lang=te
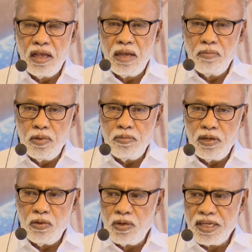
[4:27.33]
ఆ
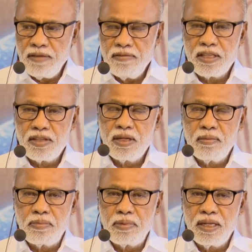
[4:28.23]
భూమిలో ఒకే
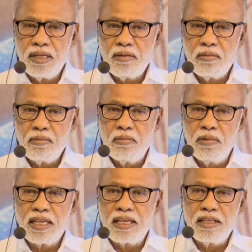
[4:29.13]
విత్తనం పడి
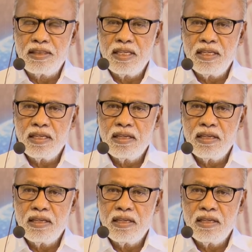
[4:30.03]
మొలకెత్తి